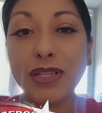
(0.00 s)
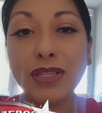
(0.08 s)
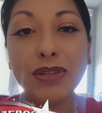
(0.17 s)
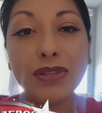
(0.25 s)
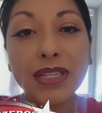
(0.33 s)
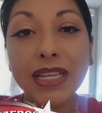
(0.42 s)
hemos
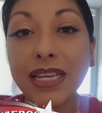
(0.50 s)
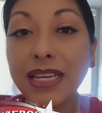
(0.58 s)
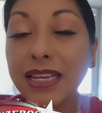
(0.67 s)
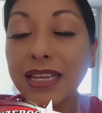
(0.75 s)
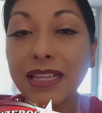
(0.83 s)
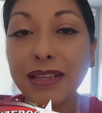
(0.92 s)
en Dios
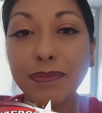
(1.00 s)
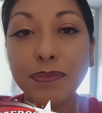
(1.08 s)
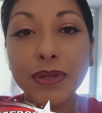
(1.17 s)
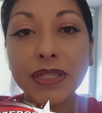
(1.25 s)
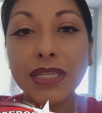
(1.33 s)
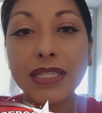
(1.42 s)
que
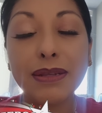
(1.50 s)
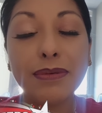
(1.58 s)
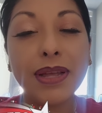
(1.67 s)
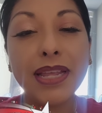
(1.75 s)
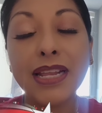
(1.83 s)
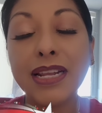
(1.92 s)
pues que se
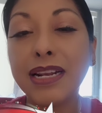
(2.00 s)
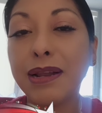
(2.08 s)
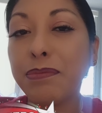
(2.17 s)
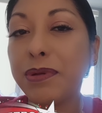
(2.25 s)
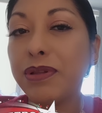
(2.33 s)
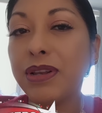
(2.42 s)
vayan
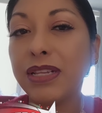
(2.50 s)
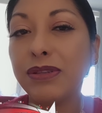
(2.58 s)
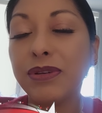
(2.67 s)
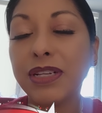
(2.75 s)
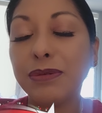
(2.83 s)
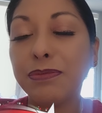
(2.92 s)
rápido las